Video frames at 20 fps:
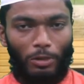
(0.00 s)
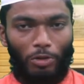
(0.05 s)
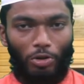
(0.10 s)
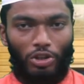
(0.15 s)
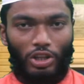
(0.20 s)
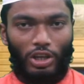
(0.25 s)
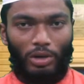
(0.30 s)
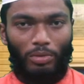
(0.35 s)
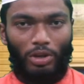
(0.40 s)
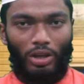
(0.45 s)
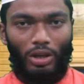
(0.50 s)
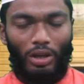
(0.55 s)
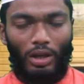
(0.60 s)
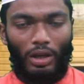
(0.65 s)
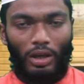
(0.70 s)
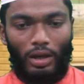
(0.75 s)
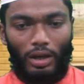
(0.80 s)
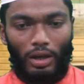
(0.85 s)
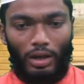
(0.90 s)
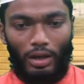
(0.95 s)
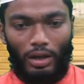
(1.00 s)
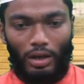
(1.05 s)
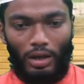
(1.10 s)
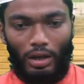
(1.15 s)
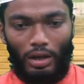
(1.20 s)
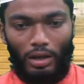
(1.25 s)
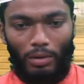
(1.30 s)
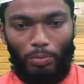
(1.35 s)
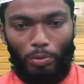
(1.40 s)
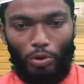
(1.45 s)
যদি আমি
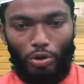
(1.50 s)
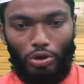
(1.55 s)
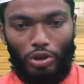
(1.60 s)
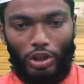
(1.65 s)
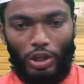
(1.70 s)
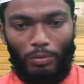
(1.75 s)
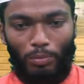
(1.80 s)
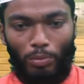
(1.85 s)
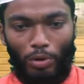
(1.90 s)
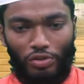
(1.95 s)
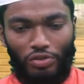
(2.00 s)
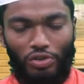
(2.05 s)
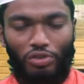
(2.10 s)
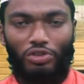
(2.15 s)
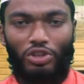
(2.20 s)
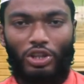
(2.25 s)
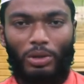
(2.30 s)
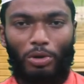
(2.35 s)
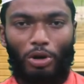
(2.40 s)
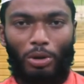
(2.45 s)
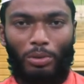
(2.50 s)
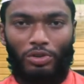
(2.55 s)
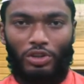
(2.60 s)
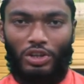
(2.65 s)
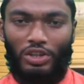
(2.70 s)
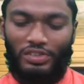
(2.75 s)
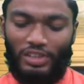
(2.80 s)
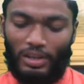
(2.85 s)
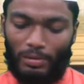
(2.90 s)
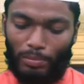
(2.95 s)
হ্যাঁ, প্রত্যেক বছর যদি আমি
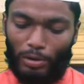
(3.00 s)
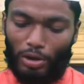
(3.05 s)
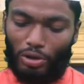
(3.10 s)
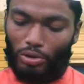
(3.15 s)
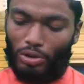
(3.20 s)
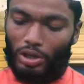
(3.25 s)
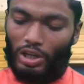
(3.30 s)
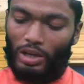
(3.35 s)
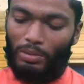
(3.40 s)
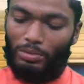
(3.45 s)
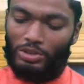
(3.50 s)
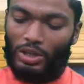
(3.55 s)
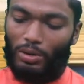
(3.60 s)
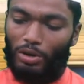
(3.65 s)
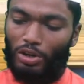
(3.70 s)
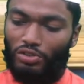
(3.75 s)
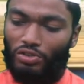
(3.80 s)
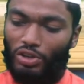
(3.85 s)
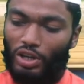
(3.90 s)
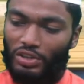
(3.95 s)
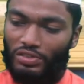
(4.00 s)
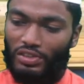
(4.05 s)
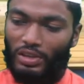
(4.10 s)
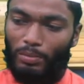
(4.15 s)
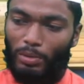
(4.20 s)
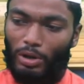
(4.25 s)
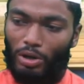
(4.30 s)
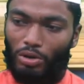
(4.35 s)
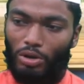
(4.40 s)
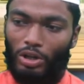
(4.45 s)
রমজানে শ্যাম পালন করলাম সকালে সাড়ে
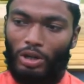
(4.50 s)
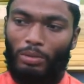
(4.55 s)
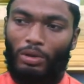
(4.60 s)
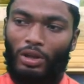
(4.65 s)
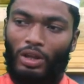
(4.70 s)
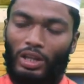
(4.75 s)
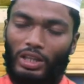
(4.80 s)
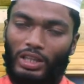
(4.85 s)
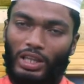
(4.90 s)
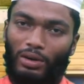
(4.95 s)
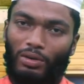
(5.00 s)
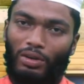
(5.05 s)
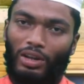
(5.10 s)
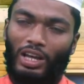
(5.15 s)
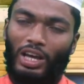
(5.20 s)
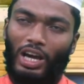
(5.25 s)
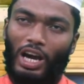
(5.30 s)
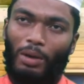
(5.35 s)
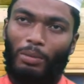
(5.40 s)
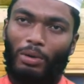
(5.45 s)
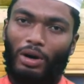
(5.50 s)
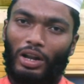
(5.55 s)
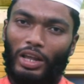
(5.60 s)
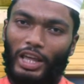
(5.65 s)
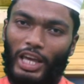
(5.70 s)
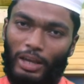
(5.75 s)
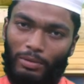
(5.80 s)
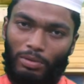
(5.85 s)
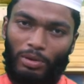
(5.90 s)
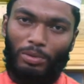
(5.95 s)
শ্যাম পালন করলাম তাহলে আমার
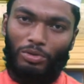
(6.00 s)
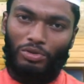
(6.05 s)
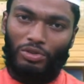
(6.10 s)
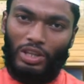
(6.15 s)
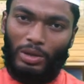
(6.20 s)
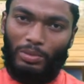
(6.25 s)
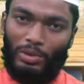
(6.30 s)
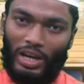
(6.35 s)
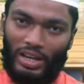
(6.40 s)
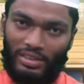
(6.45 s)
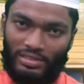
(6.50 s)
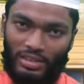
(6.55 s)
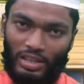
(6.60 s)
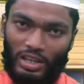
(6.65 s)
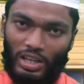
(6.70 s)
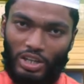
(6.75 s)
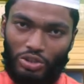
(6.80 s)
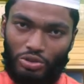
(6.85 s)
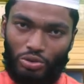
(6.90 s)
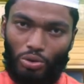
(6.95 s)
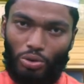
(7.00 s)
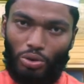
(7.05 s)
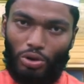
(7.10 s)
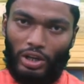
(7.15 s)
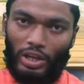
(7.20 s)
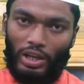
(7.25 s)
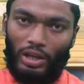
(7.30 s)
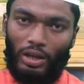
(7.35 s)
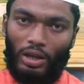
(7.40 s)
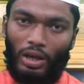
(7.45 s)
এইভাবে যদি আমি আজ থেকে নিয়ে শুরু
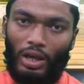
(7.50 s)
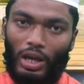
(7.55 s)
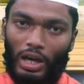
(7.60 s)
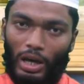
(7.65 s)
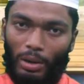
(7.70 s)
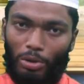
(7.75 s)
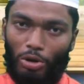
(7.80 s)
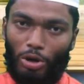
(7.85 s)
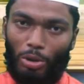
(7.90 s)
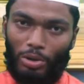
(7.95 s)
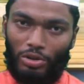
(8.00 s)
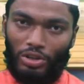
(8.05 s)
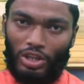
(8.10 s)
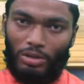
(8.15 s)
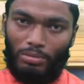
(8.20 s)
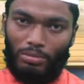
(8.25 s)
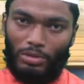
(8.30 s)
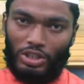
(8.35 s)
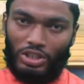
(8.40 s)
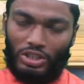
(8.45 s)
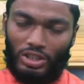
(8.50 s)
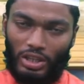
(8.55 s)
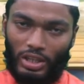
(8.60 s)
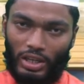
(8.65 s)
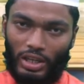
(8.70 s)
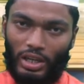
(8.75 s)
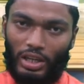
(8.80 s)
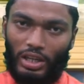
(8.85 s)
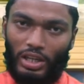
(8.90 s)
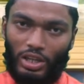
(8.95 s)
করে আমি রমজান মাস
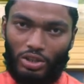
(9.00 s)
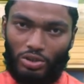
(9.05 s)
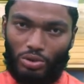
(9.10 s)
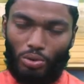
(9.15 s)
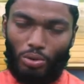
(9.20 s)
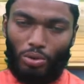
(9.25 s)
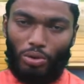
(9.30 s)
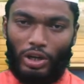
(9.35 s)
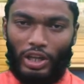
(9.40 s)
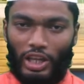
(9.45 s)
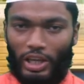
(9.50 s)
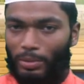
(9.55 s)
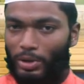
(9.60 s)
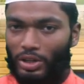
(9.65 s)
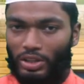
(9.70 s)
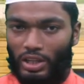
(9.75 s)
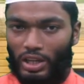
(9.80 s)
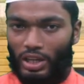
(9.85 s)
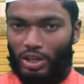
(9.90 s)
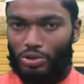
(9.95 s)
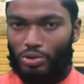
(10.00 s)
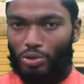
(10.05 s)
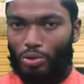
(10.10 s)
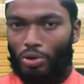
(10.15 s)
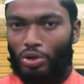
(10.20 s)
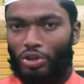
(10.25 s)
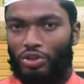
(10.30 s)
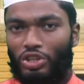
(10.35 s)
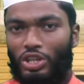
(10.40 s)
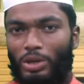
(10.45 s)
থেকে নিয়ে শুরু করে এবার থেকে নিয়ে শুরু
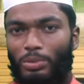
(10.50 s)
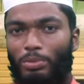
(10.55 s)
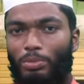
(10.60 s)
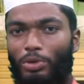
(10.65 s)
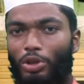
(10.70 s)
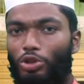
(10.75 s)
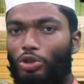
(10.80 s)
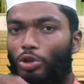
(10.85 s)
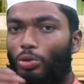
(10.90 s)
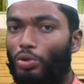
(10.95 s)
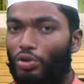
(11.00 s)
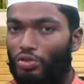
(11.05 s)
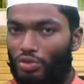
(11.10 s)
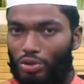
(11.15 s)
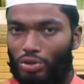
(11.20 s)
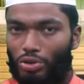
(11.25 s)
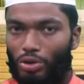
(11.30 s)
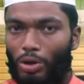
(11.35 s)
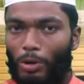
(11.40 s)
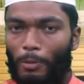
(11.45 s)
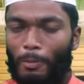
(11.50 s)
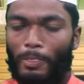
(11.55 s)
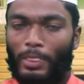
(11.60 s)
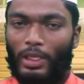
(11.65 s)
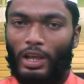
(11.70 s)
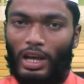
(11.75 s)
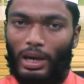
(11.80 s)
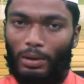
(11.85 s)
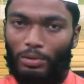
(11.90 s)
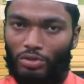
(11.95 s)
করে যদি আমি মৃত্যু পর্যন্ত
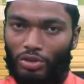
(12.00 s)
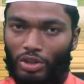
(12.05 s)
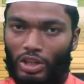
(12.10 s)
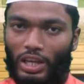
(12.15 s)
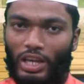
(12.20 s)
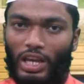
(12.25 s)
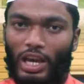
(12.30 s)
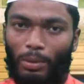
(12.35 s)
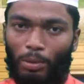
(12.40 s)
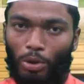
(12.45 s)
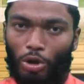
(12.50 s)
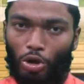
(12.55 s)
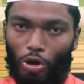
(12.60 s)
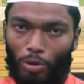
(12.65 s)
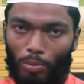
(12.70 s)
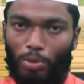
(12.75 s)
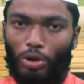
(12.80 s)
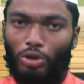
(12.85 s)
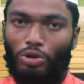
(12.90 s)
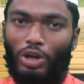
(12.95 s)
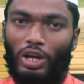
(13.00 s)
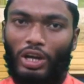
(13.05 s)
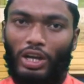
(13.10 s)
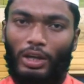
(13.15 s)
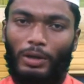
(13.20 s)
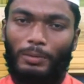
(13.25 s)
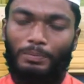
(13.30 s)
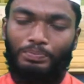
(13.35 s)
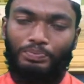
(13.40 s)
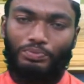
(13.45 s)
আমি যদি এই আমলটা অব্যাহত
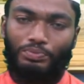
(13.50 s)
রাখি